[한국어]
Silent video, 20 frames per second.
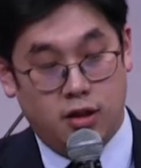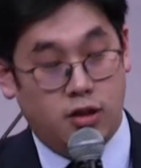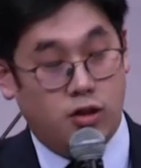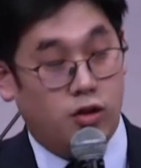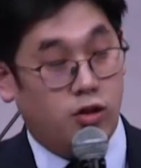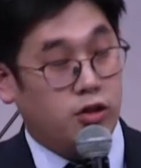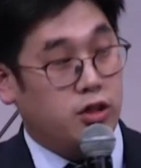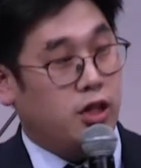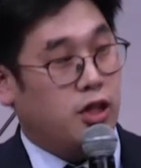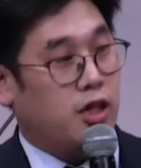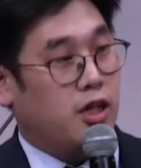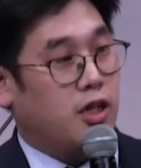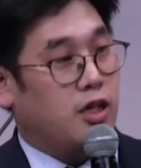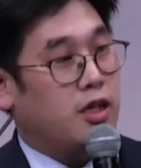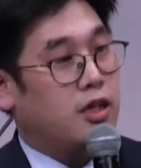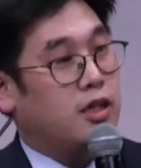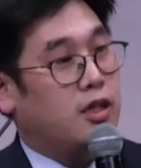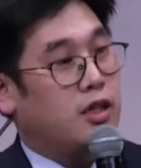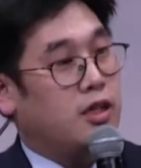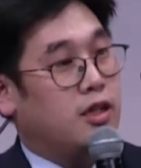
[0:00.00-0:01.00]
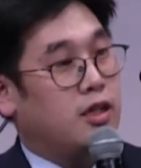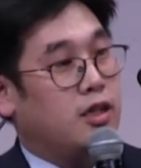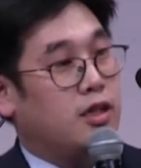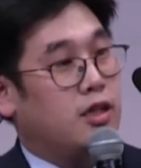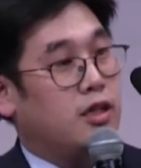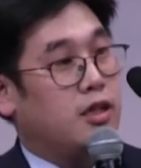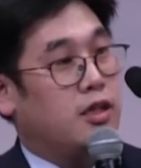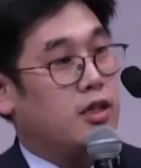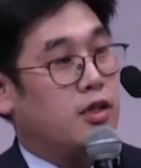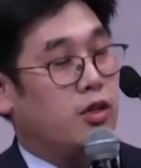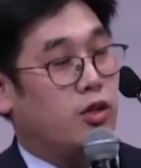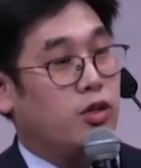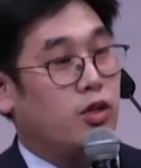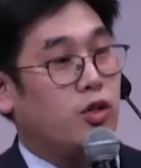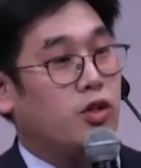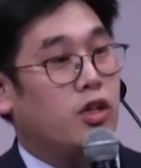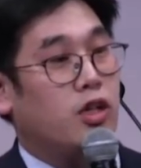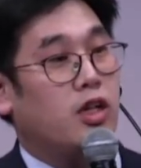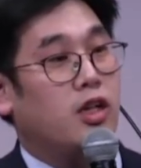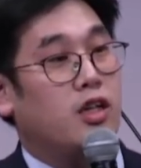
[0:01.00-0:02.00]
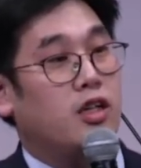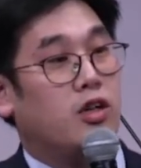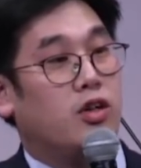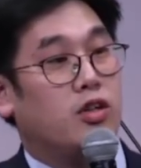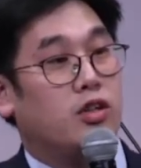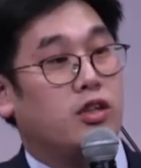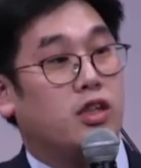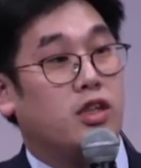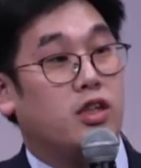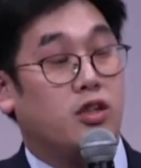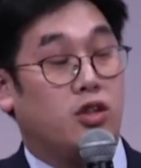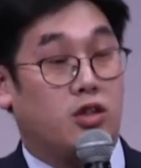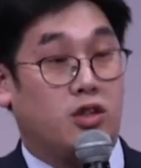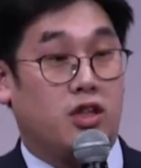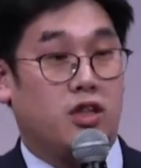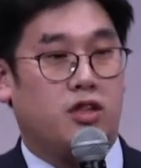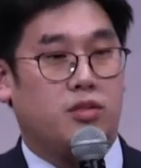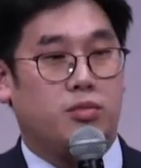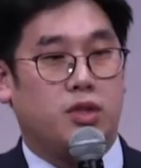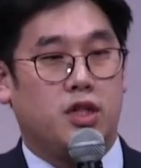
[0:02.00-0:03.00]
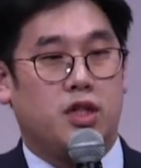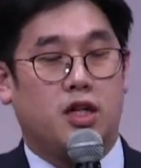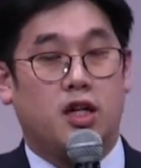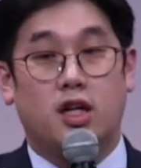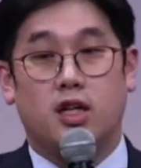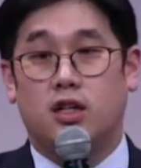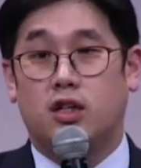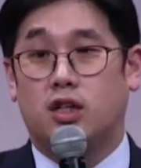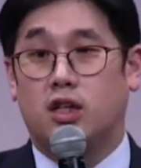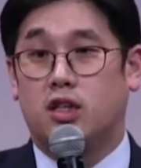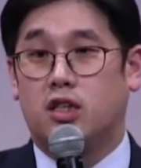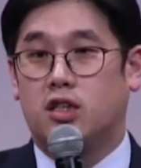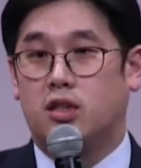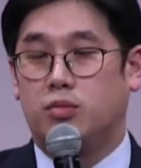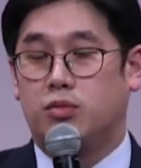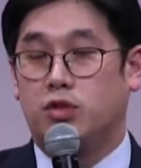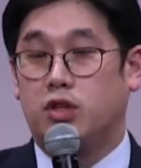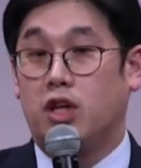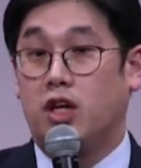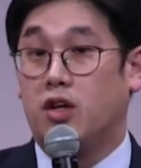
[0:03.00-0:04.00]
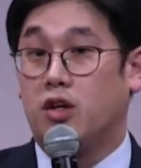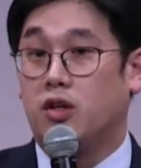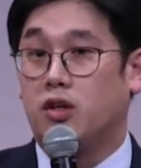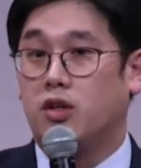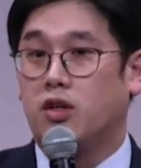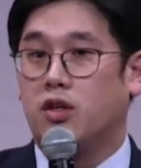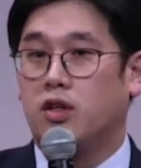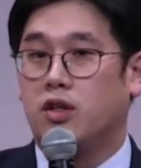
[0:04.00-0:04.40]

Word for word: 영생 어떻게 해야 영생을 얻겠습니까? 이렇게 질문해요.